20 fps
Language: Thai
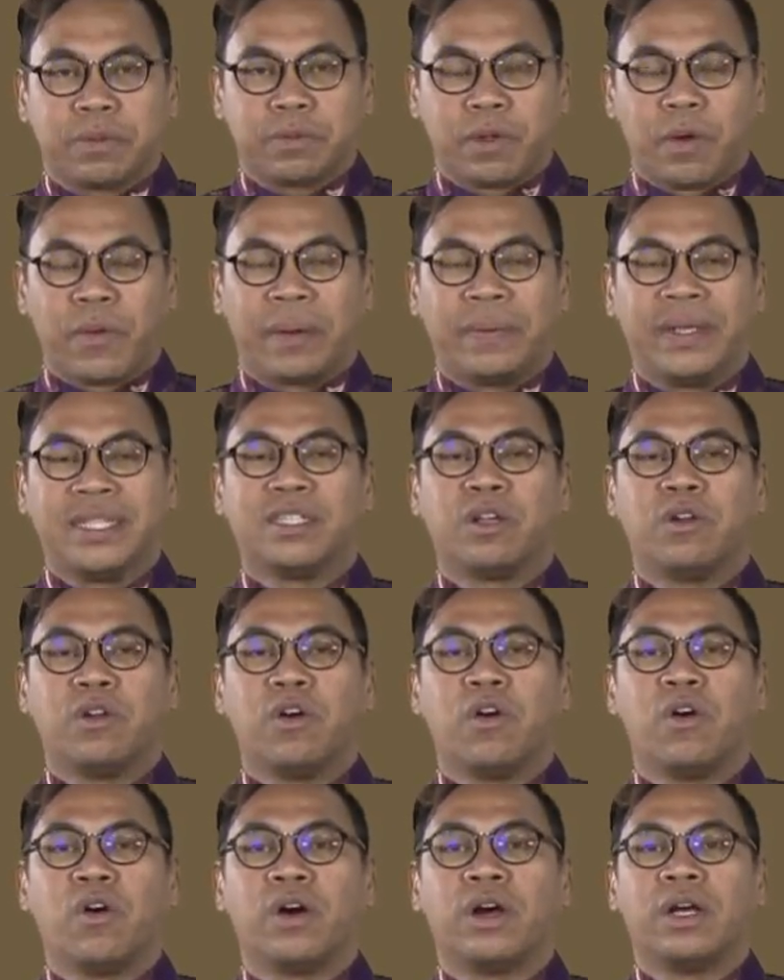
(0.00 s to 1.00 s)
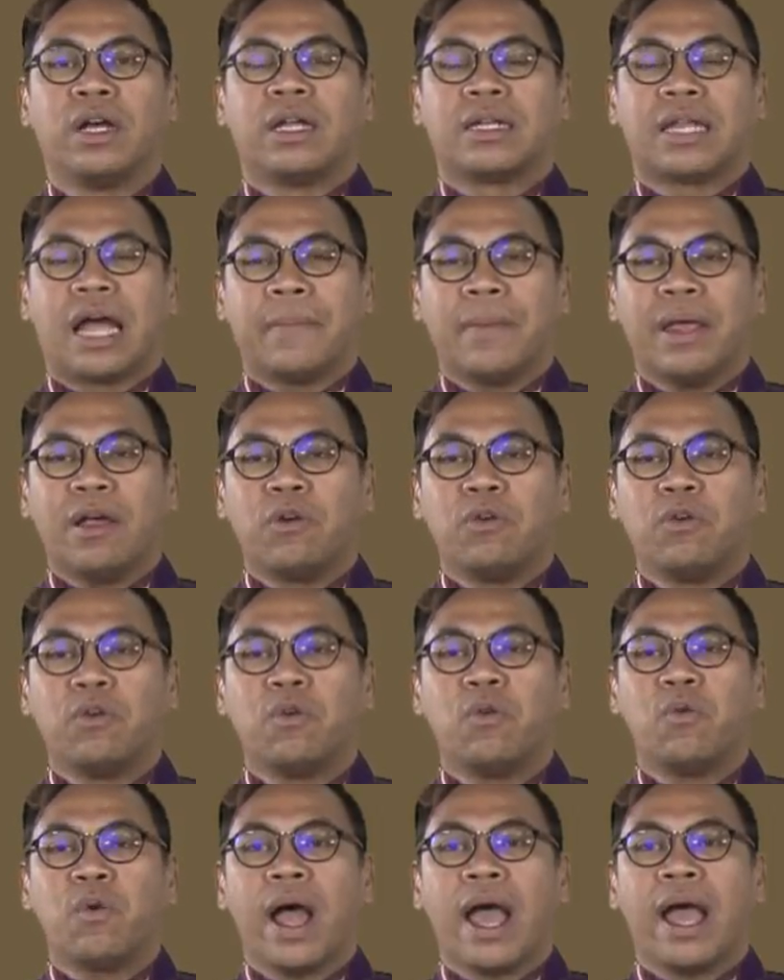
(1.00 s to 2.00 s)
จังหวัดพิษณุโลก ทำให้เรา
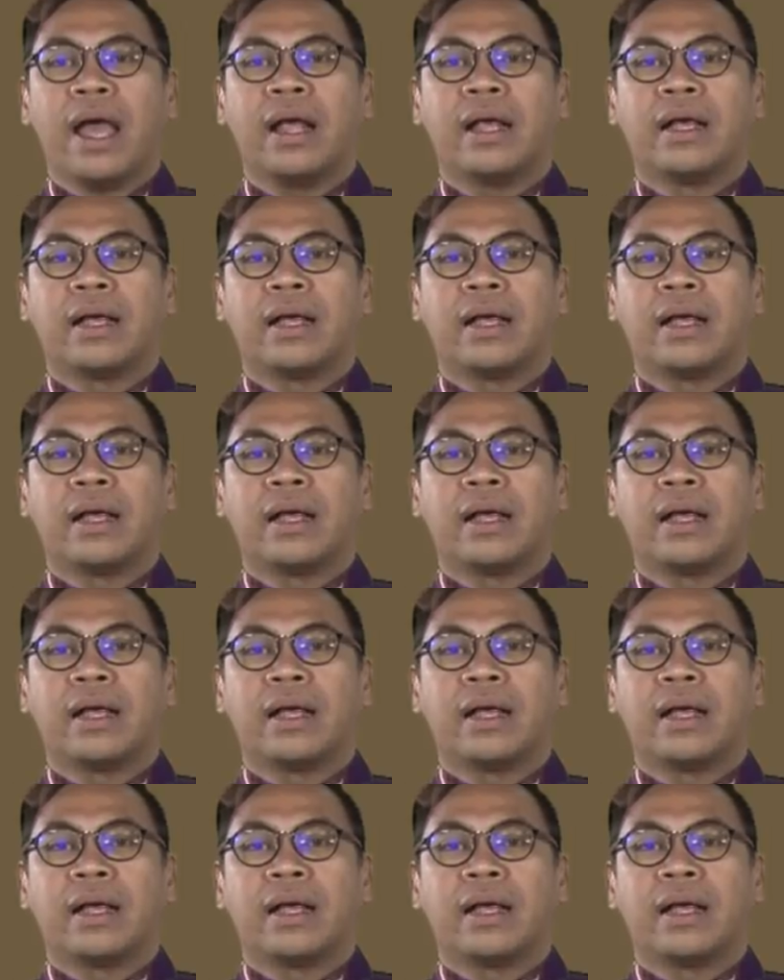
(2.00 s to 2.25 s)
รู้ว่า